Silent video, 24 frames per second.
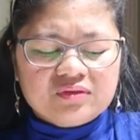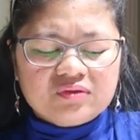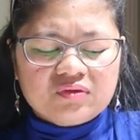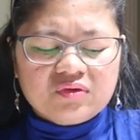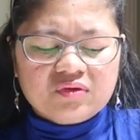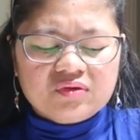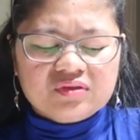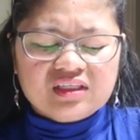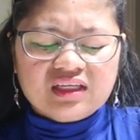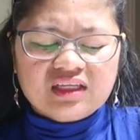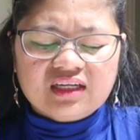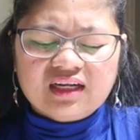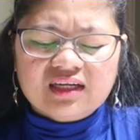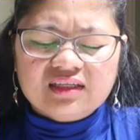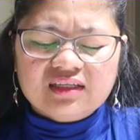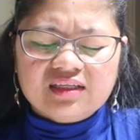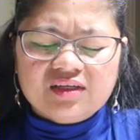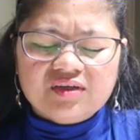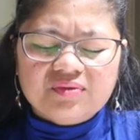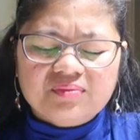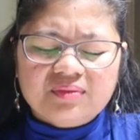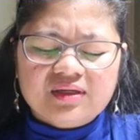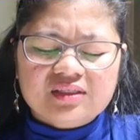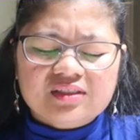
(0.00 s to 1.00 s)
So, sin lang
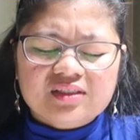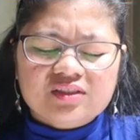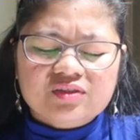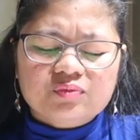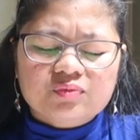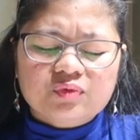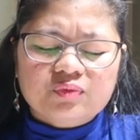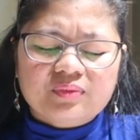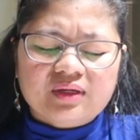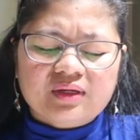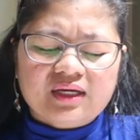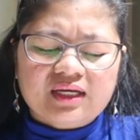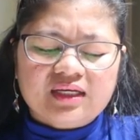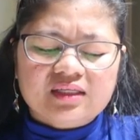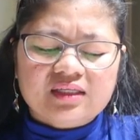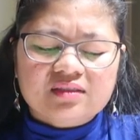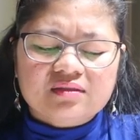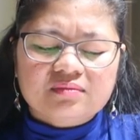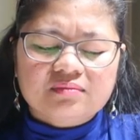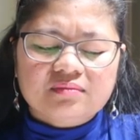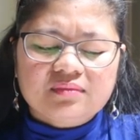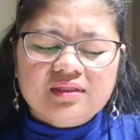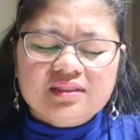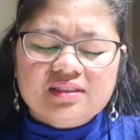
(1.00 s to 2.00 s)
niya yung message mo
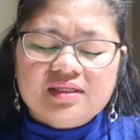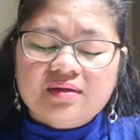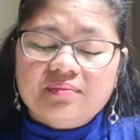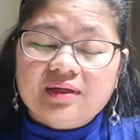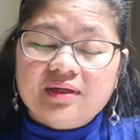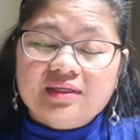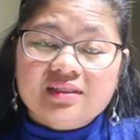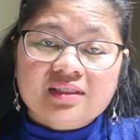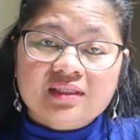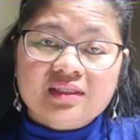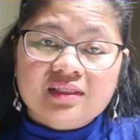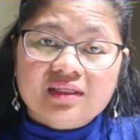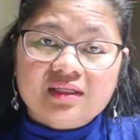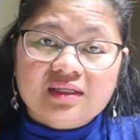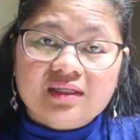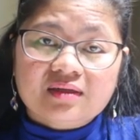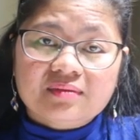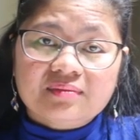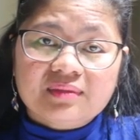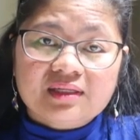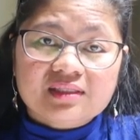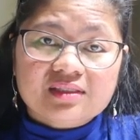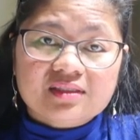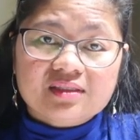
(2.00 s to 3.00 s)
best. Minsan may sin din
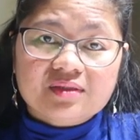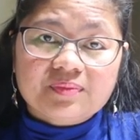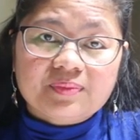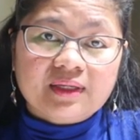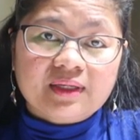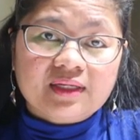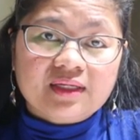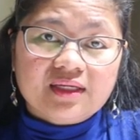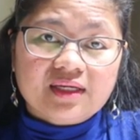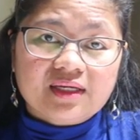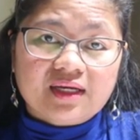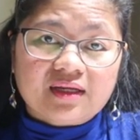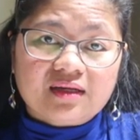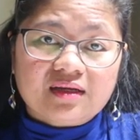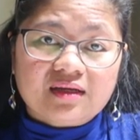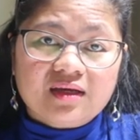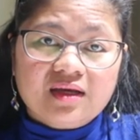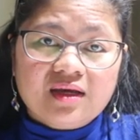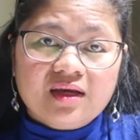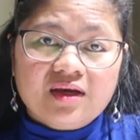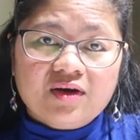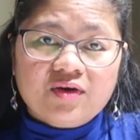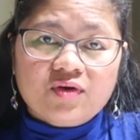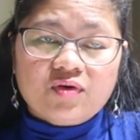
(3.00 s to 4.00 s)
ng message. Depende yan.
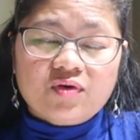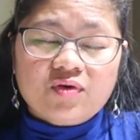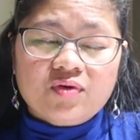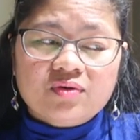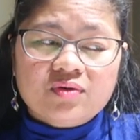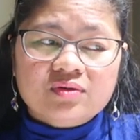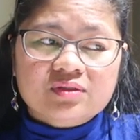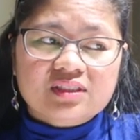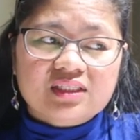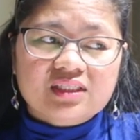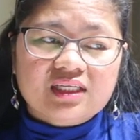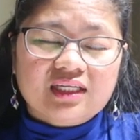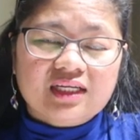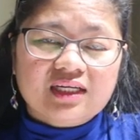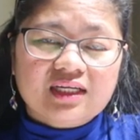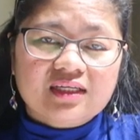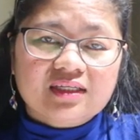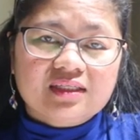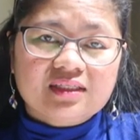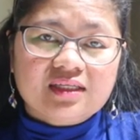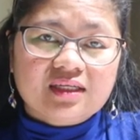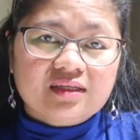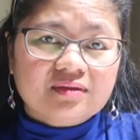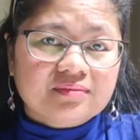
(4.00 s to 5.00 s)
Kung sin
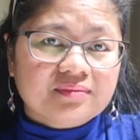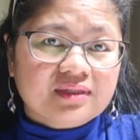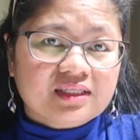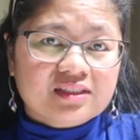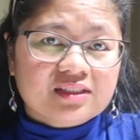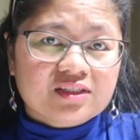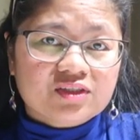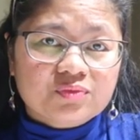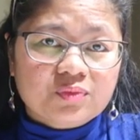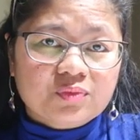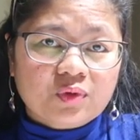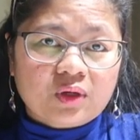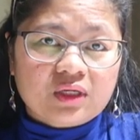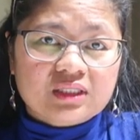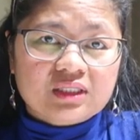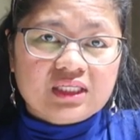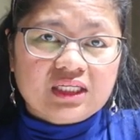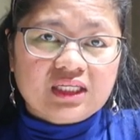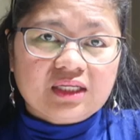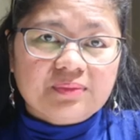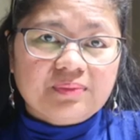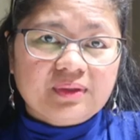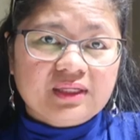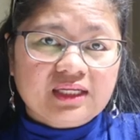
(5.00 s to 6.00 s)
lang niya yung message mo
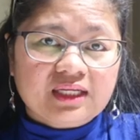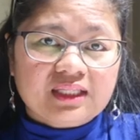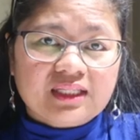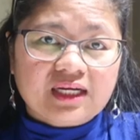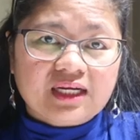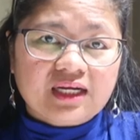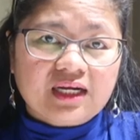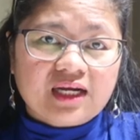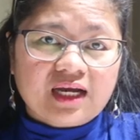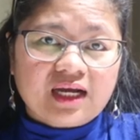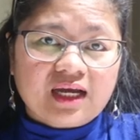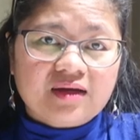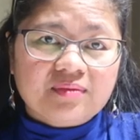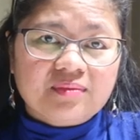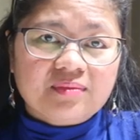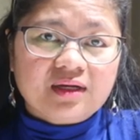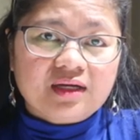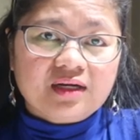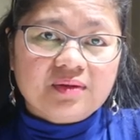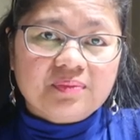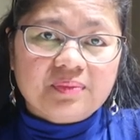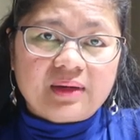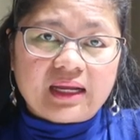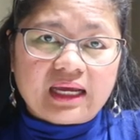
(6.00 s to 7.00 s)
kasi hindi pa niya talaga kayang
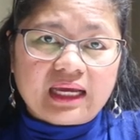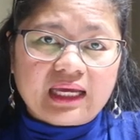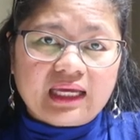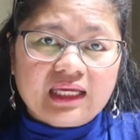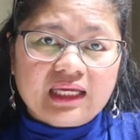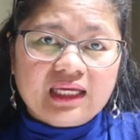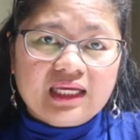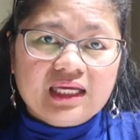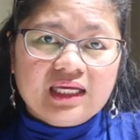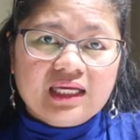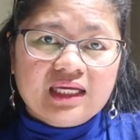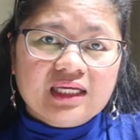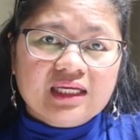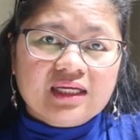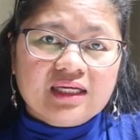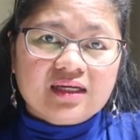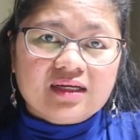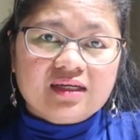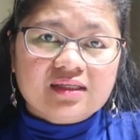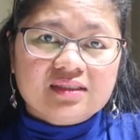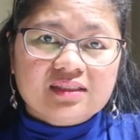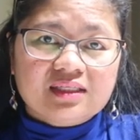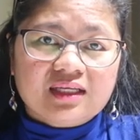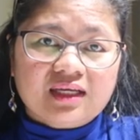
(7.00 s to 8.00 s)
mag-reply,
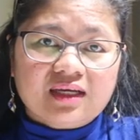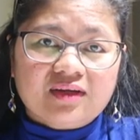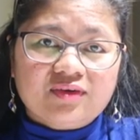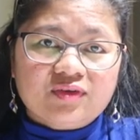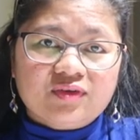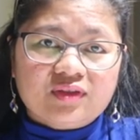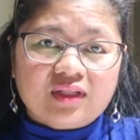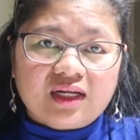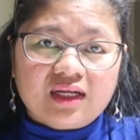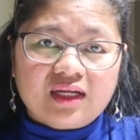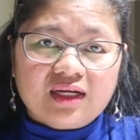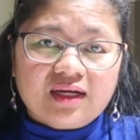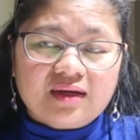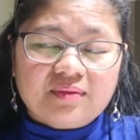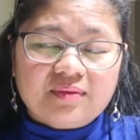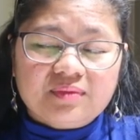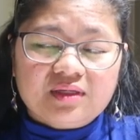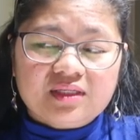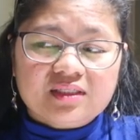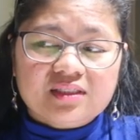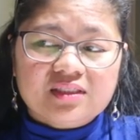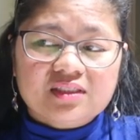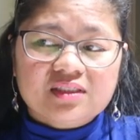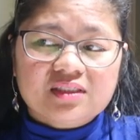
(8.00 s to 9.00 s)
kasi ano talaga,
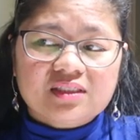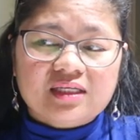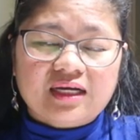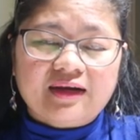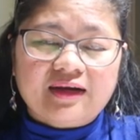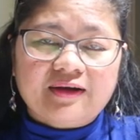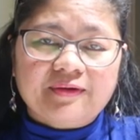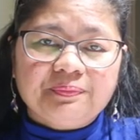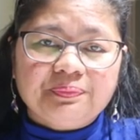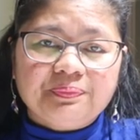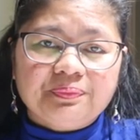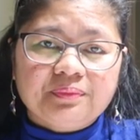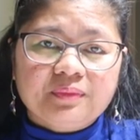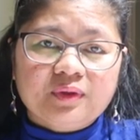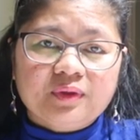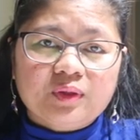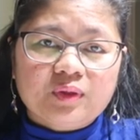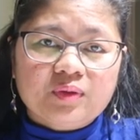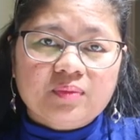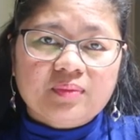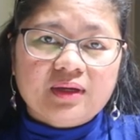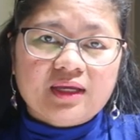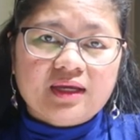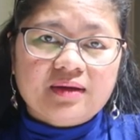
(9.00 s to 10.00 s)
busy siya.
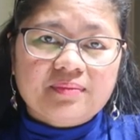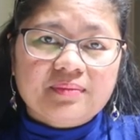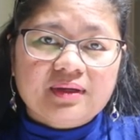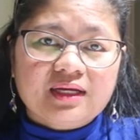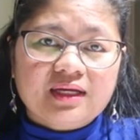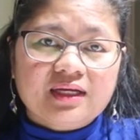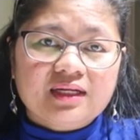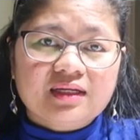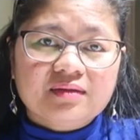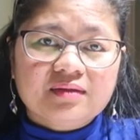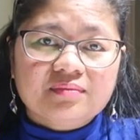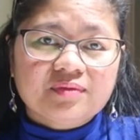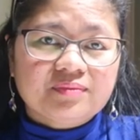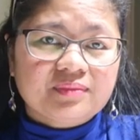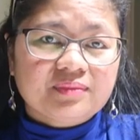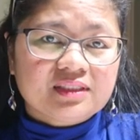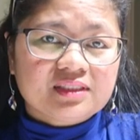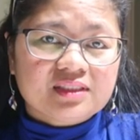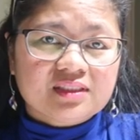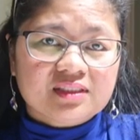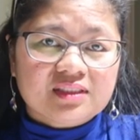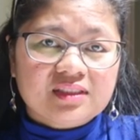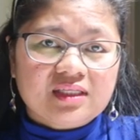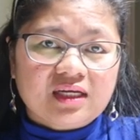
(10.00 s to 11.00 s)
Pero maya-maya,
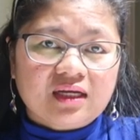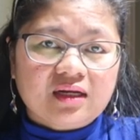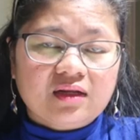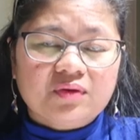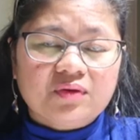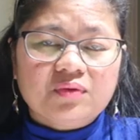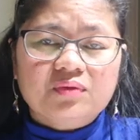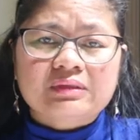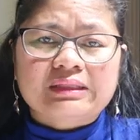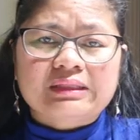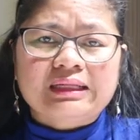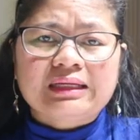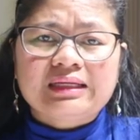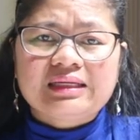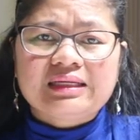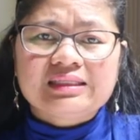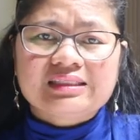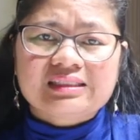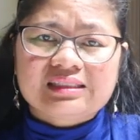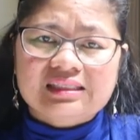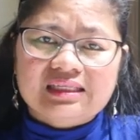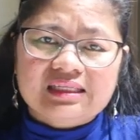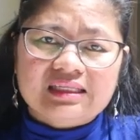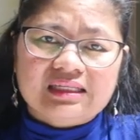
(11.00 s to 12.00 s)
nagme-message yan. Eh, kung
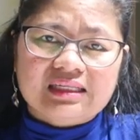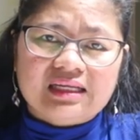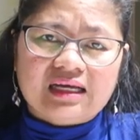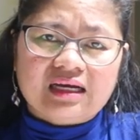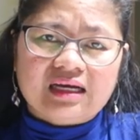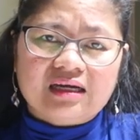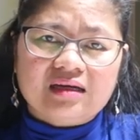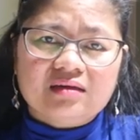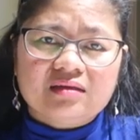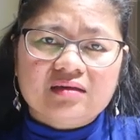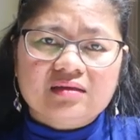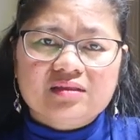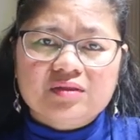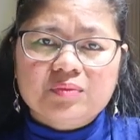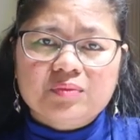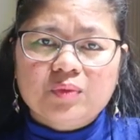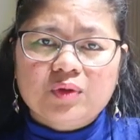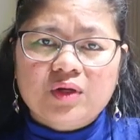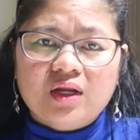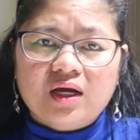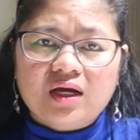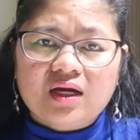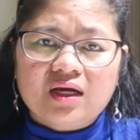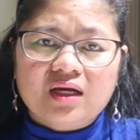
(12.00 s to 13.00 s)
talagang sin lang,
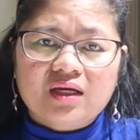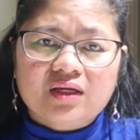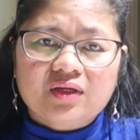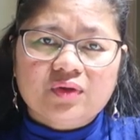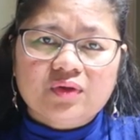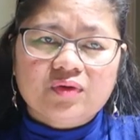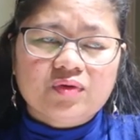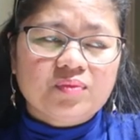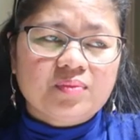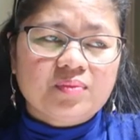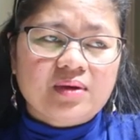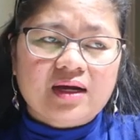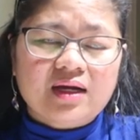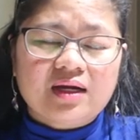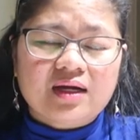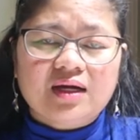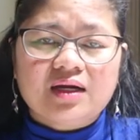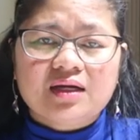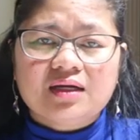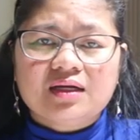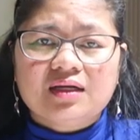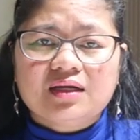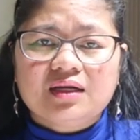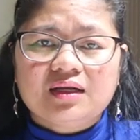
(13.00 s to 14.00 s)
simula ngayon,
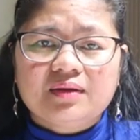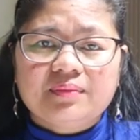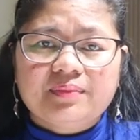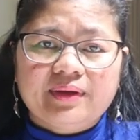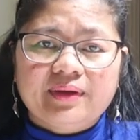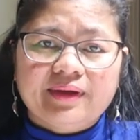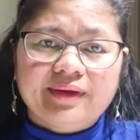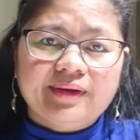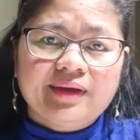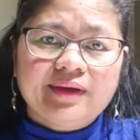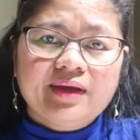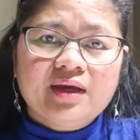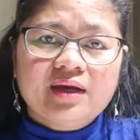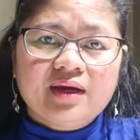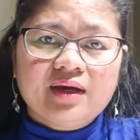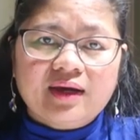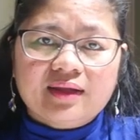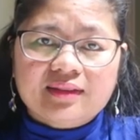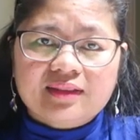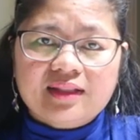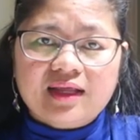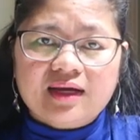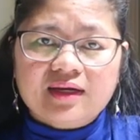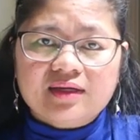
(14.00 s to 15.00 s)
umaga hanggang gabi,
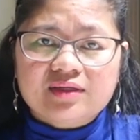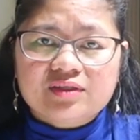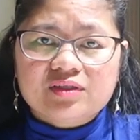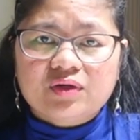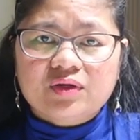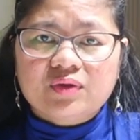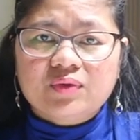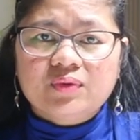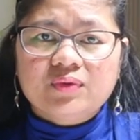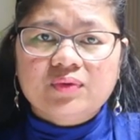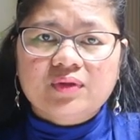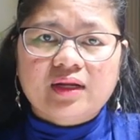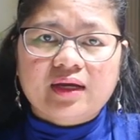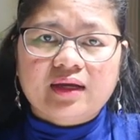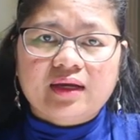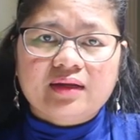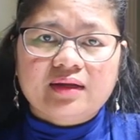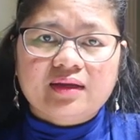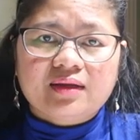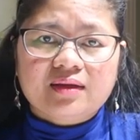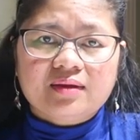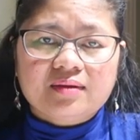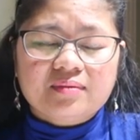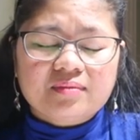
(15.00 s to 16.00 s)
at lagi siyang
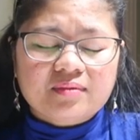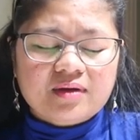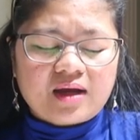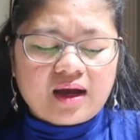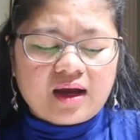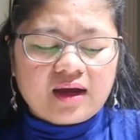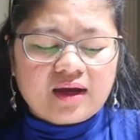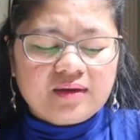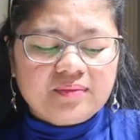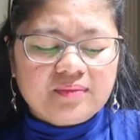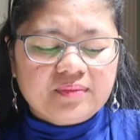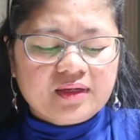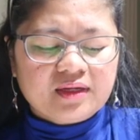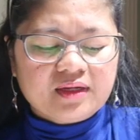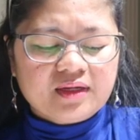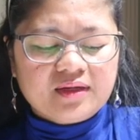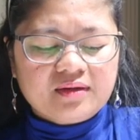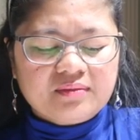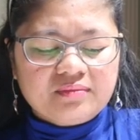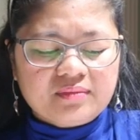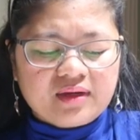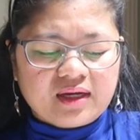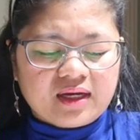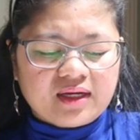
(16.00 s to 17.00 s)
online, ay eh, kakaiba na
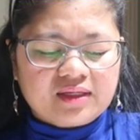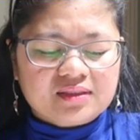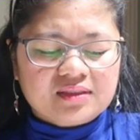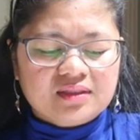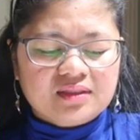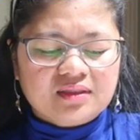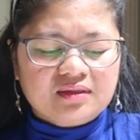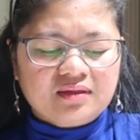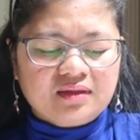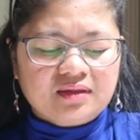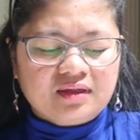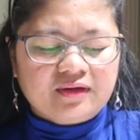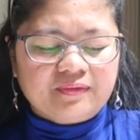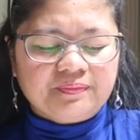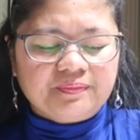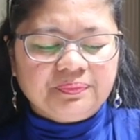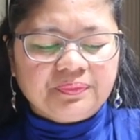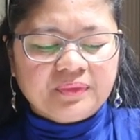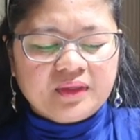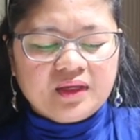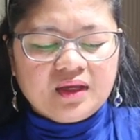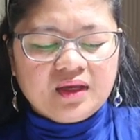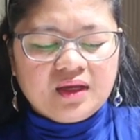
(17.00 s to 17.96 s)
yan, besh. Ganun.